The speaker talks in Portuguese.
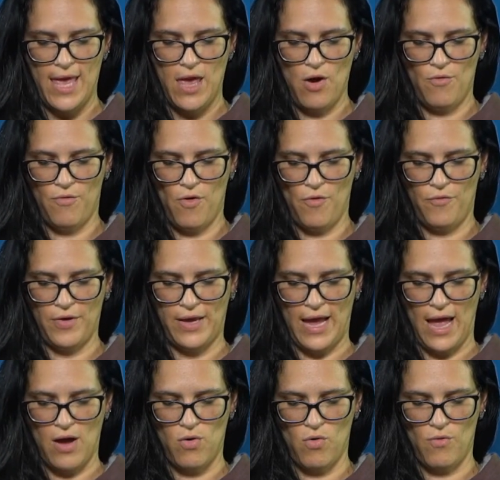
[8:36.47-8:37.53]
eu vou
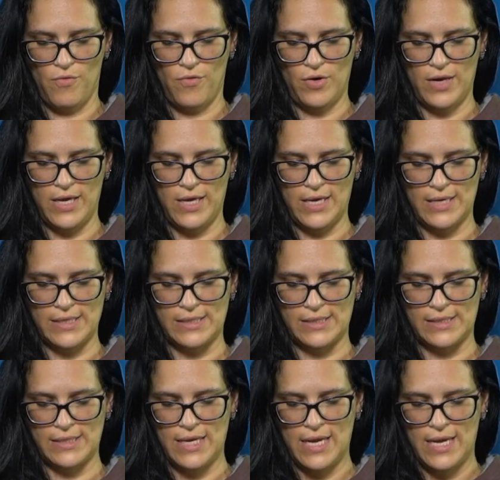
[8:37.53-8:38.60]
ficar com
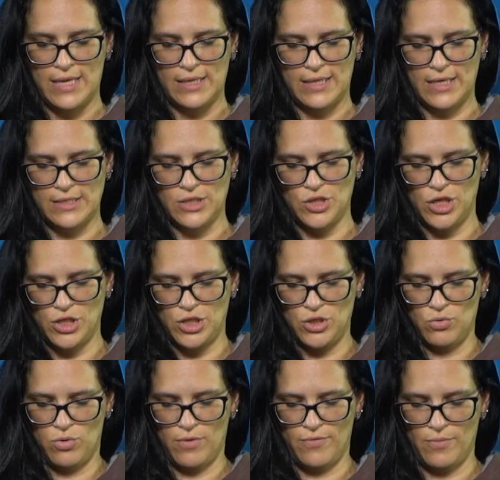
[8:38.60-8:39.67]
folhinhas desse
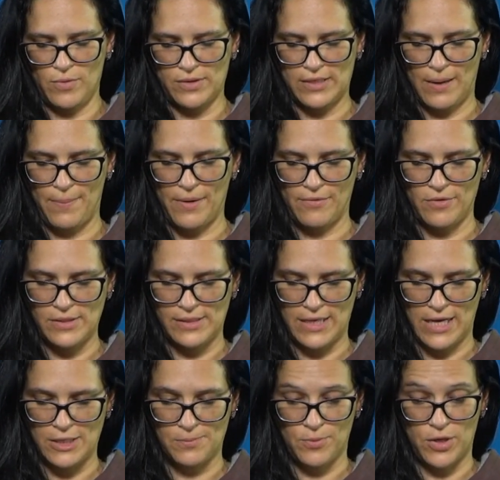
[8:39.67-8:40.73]
jeitinho que eu vou mostrar para
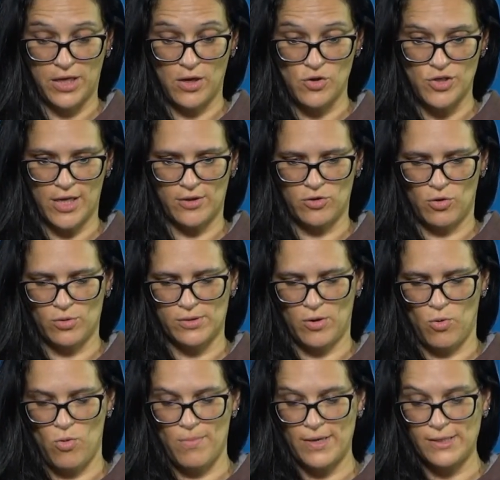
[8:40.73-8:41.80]
vocês, porque eu já trouxe
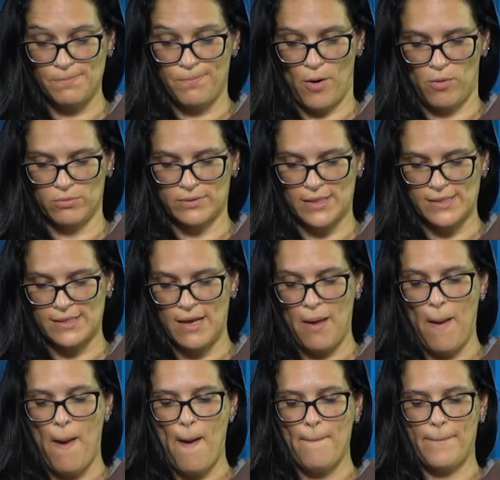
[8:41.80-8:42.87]
algumas prontas
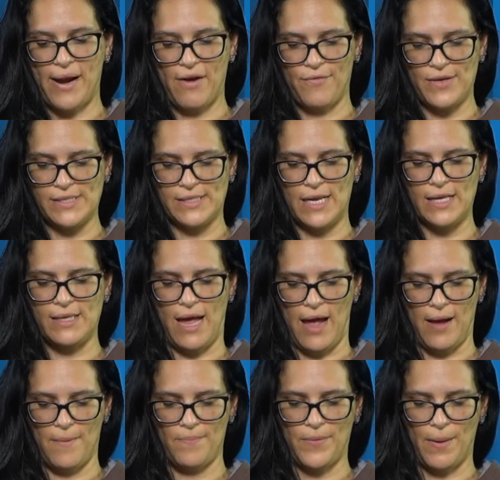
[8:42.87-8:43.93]
para
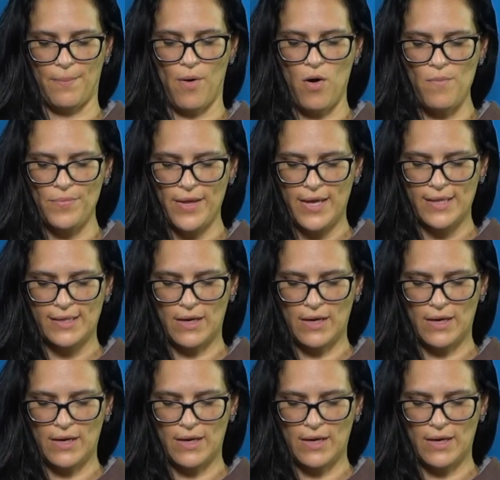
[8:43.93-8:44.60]
facilitar, tá bom?